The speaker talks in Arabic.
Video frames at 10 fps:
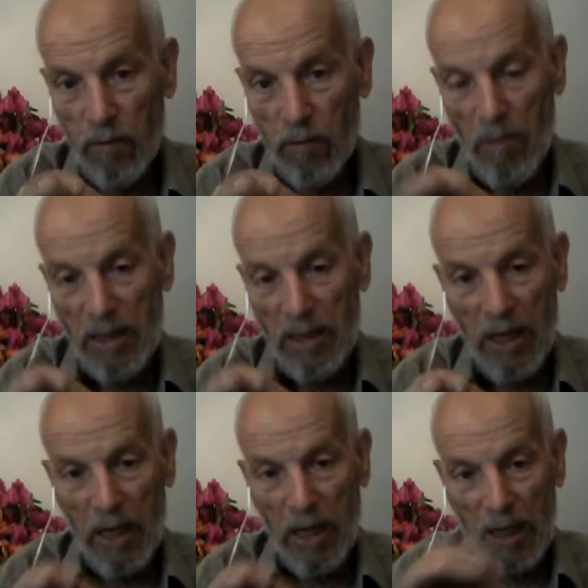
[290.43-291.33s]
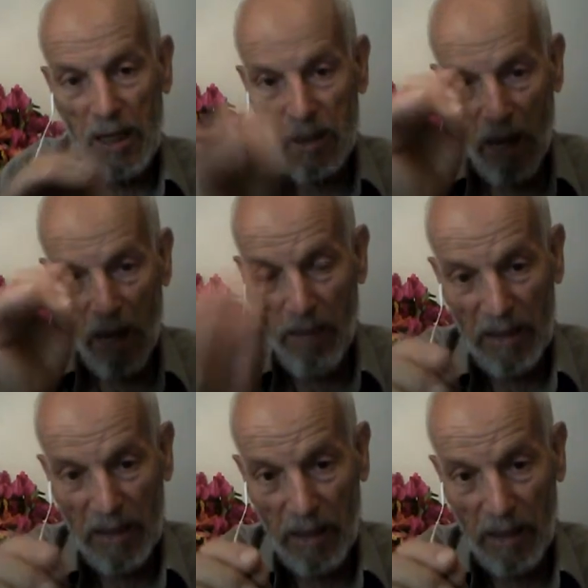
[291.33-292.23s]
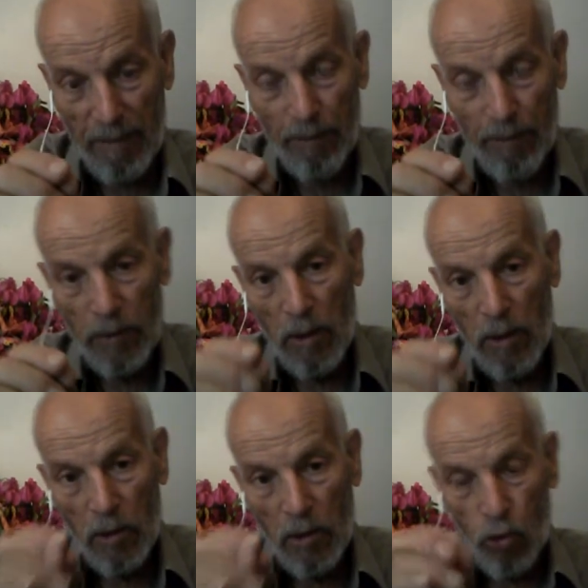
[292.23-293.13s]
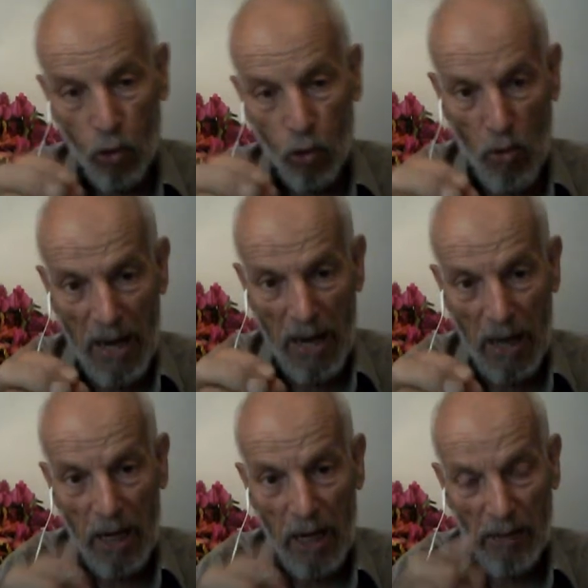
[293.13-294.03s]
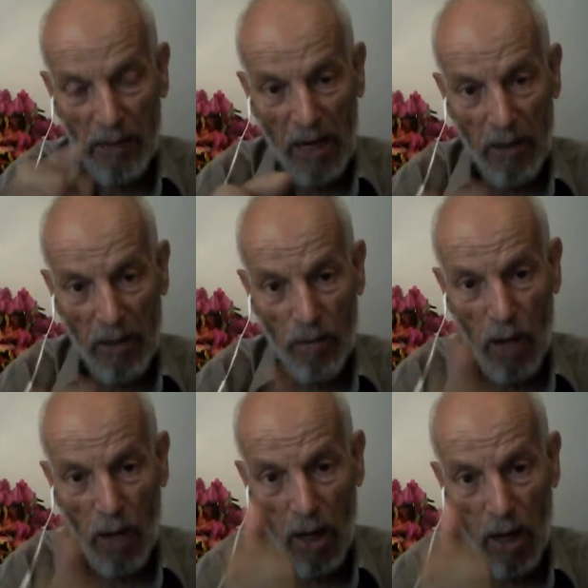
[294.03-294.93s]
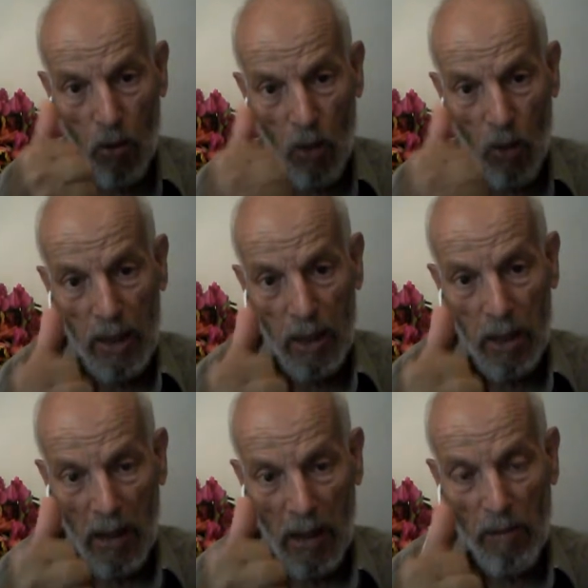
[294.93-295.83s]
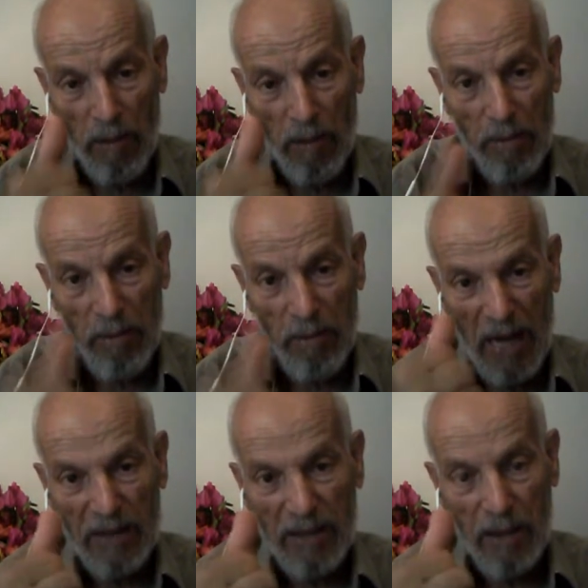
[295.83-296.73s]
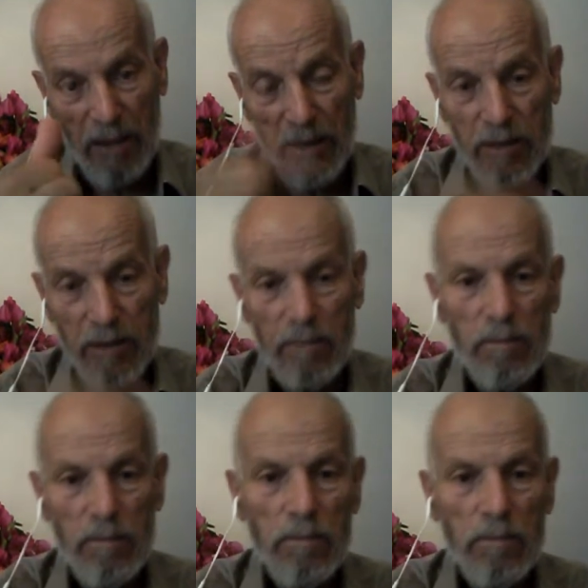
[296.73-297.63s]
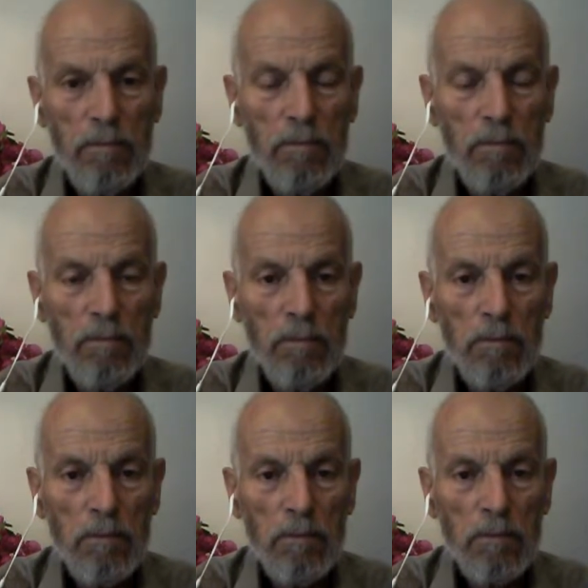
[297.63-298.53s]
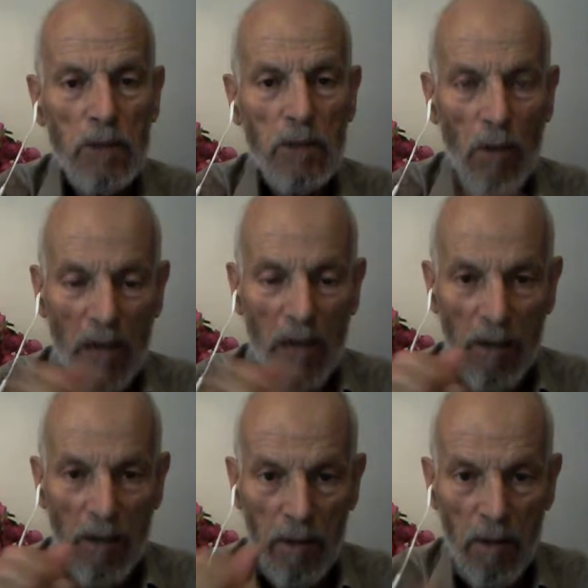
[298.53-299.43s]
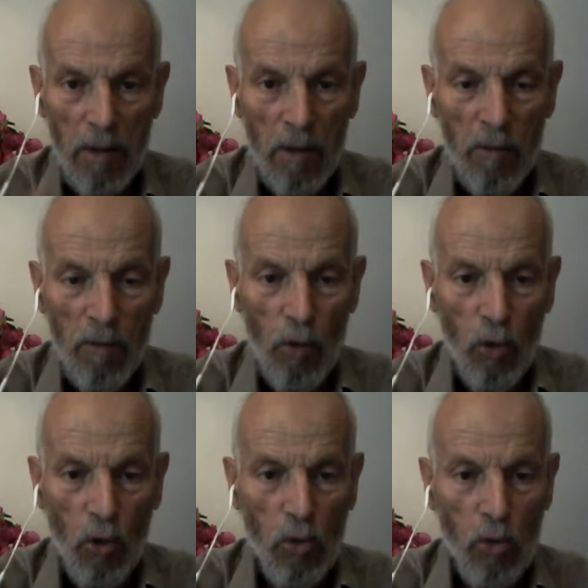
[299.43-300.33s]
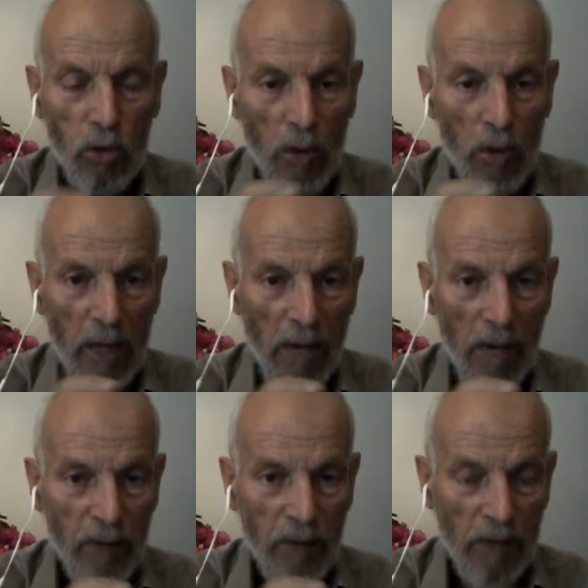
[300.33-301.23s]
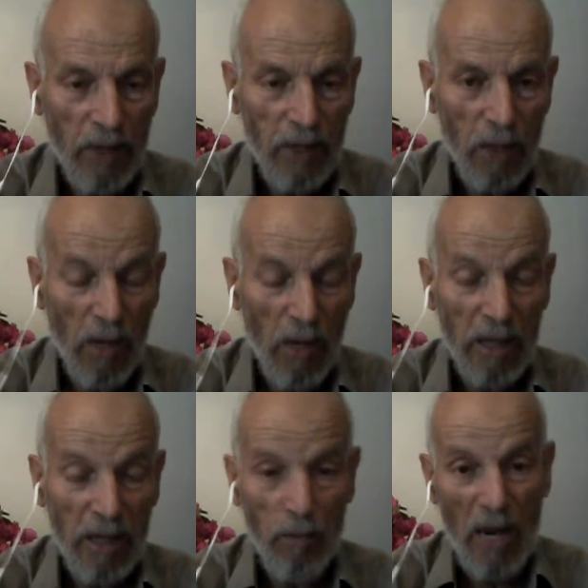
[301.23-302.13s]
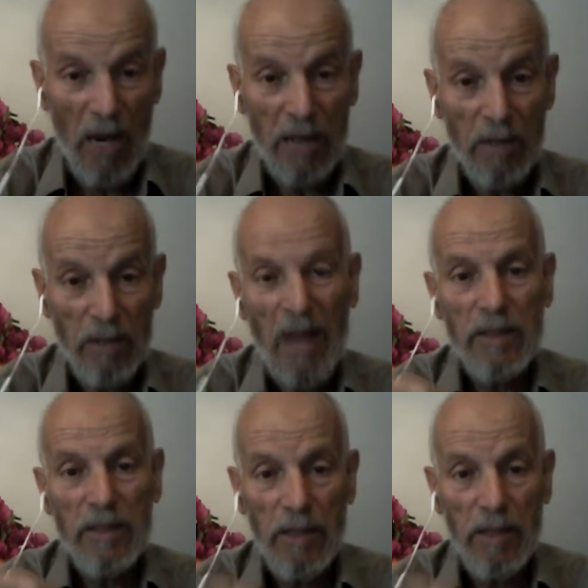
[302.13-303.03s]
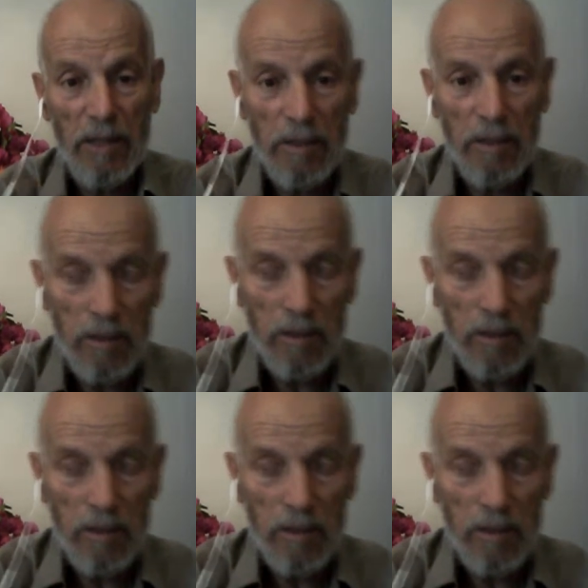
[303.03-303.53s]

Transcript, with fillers: فماش الانجليز عامه جرثومة إلا من رحم ربنا يرحمهم ربي من أحسن الناس سواء كان في الحكم وسواء كان في التفكير والأدب ولا حاجة أحسن الناس